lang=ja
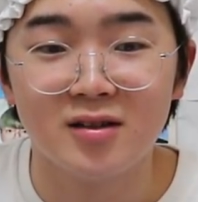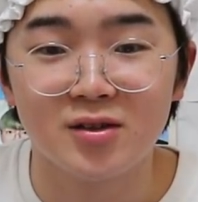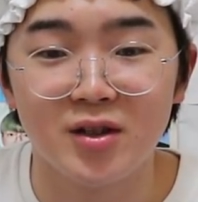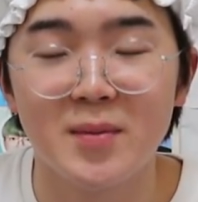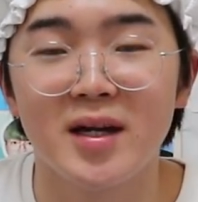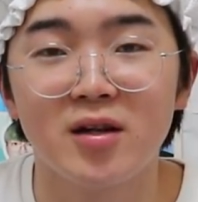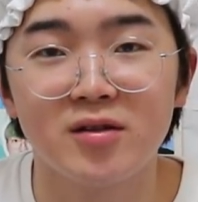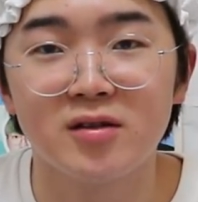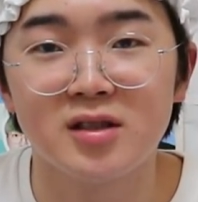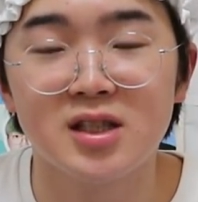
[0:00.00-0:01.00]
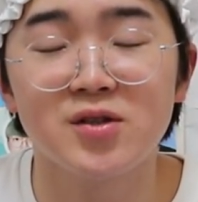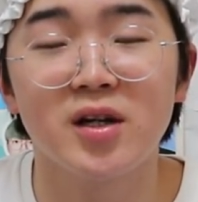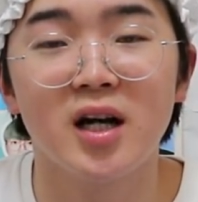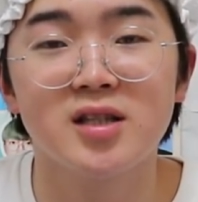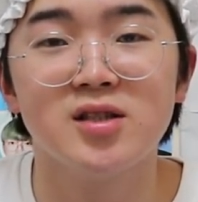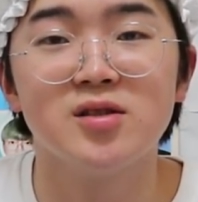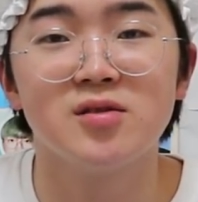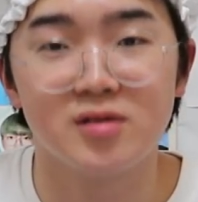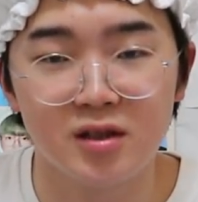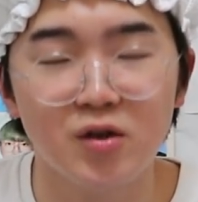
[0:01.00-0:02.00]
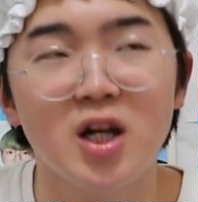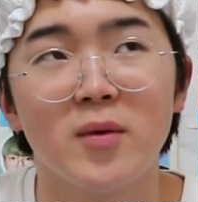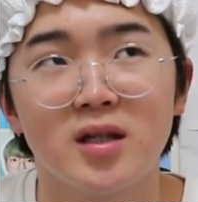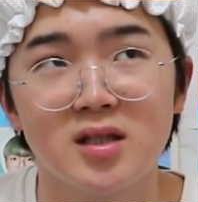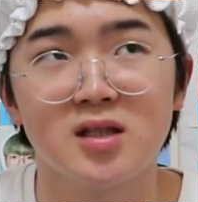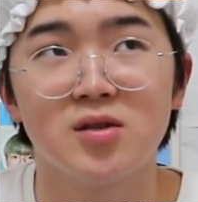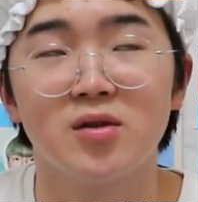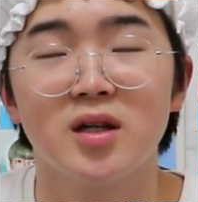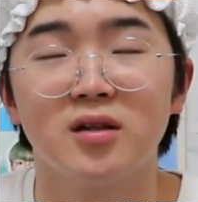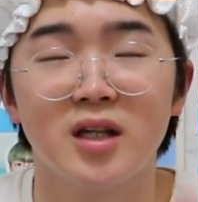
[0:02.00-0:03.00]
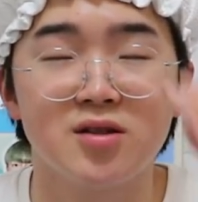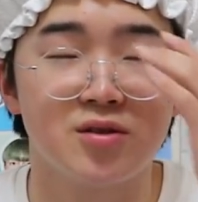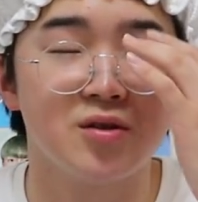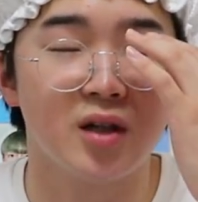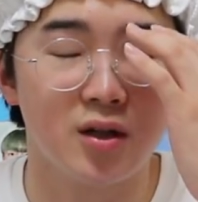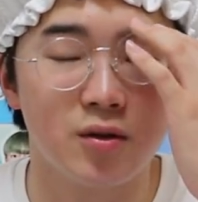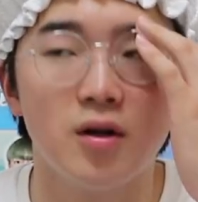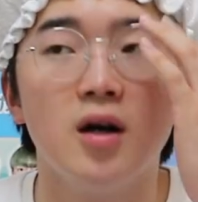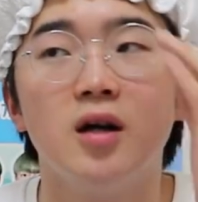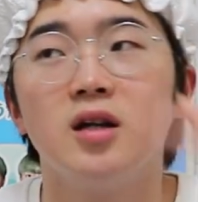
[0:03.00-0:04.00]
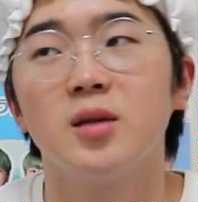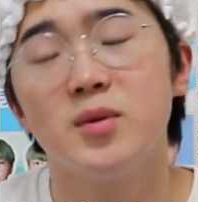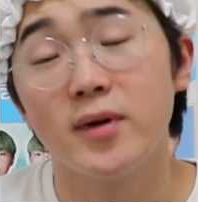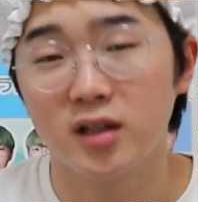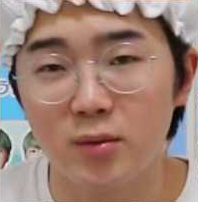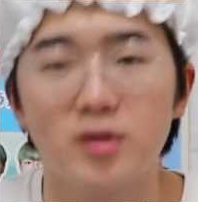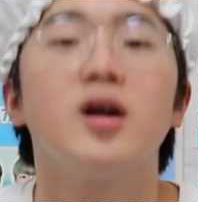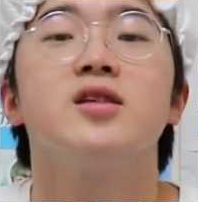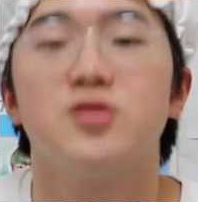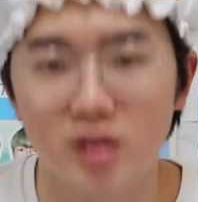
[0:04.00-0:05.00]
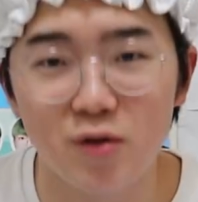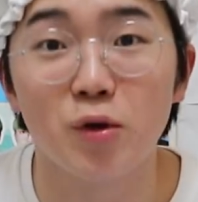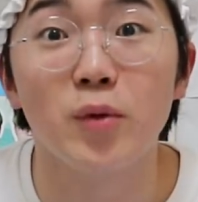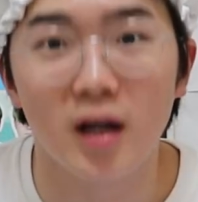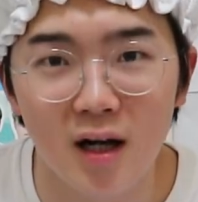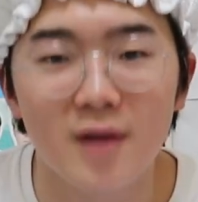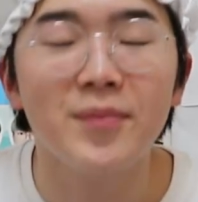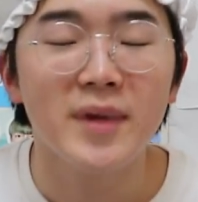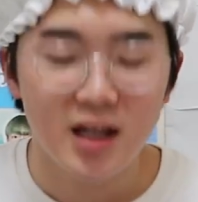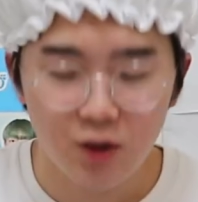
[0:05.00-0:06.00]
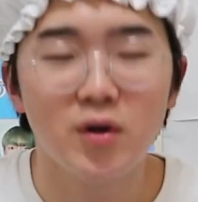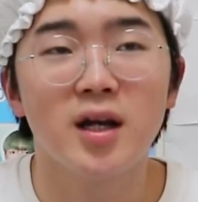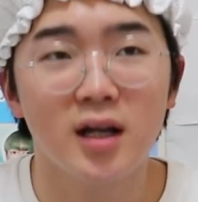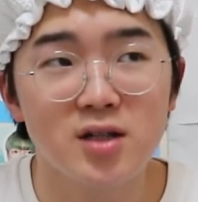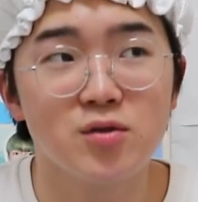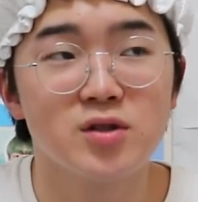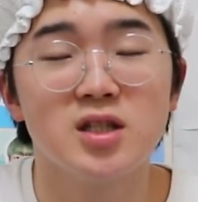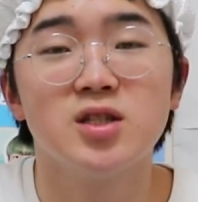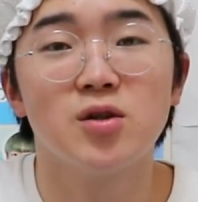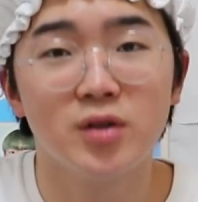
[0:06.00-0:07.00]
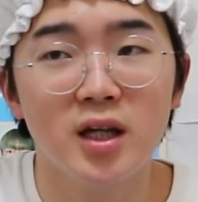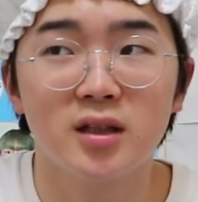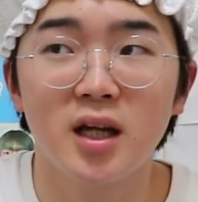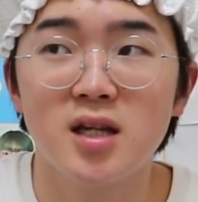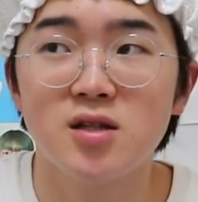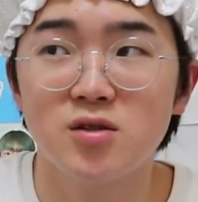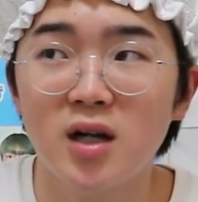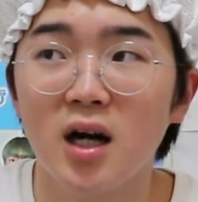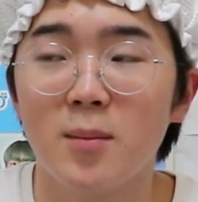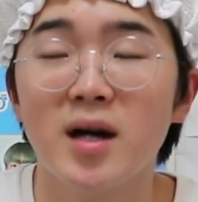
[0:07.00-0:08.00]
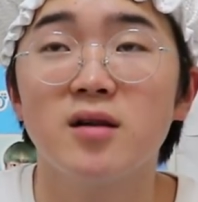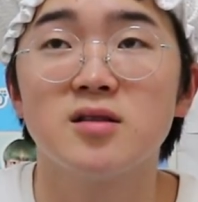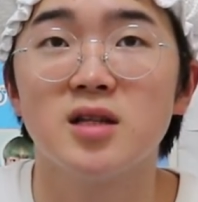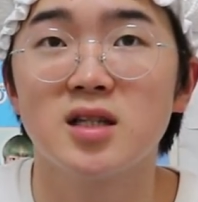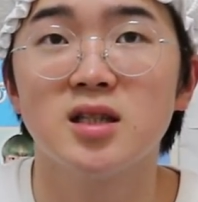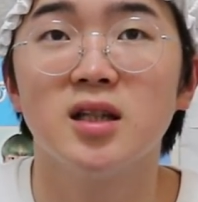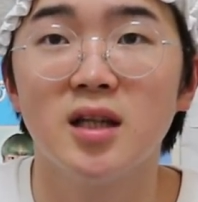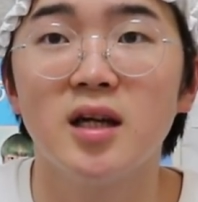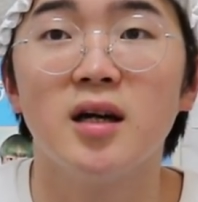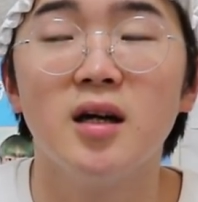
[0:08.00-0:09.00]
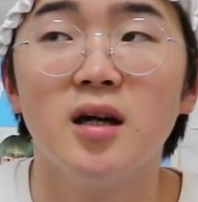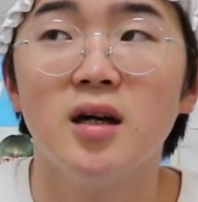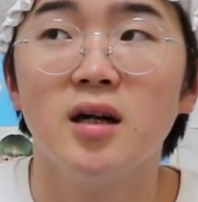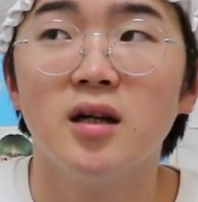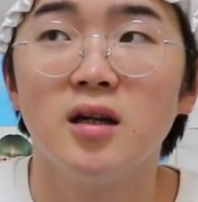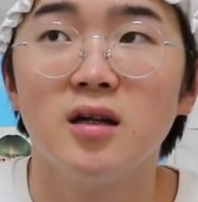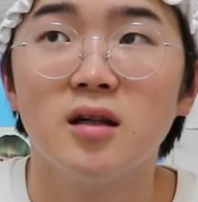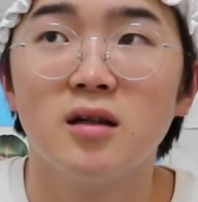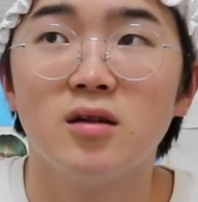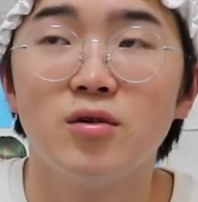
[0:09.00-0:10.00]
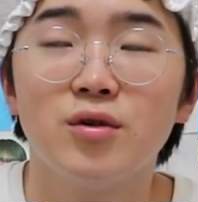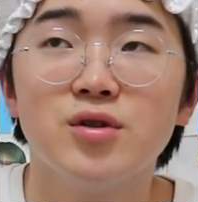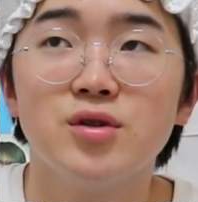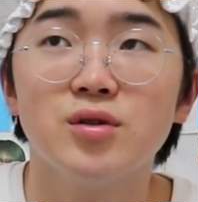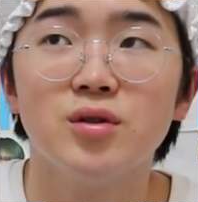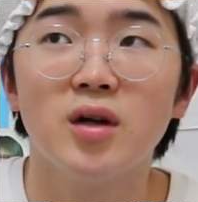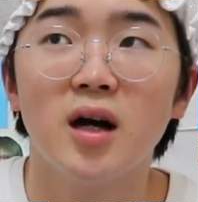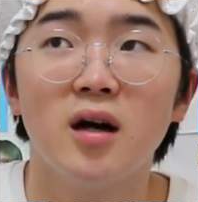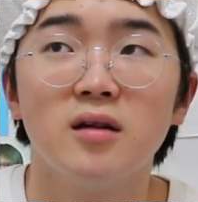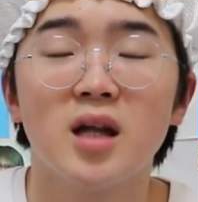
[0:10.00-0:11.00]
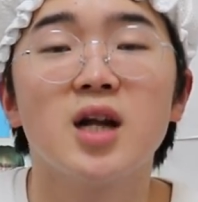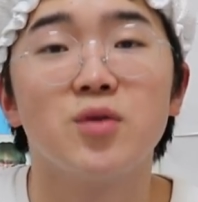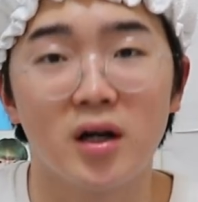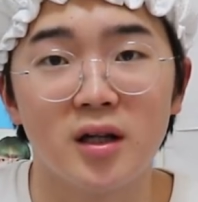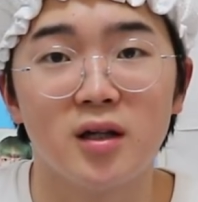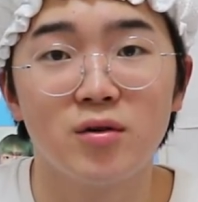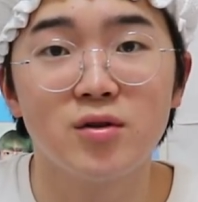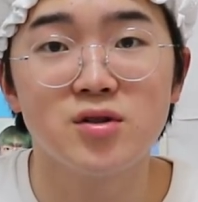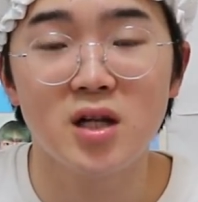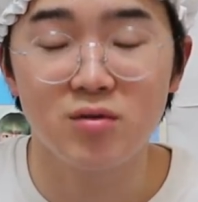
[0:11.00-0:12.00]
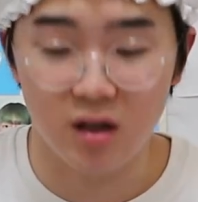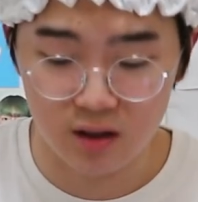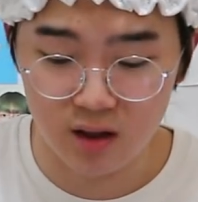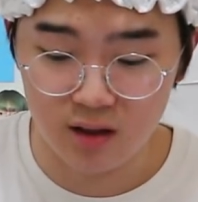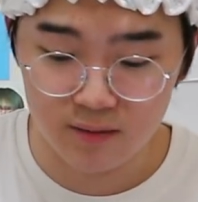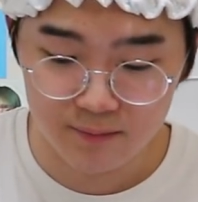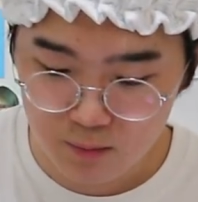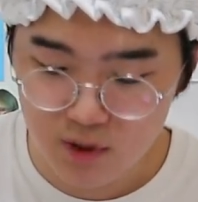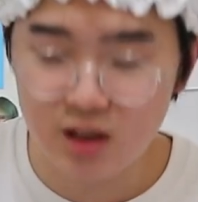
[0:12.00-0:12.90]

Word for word: その今100身長180去年は身長179だけど多分今多分180いってると思うから去年がその身長で体重がマックスで痩せてて67とかで67とかでめ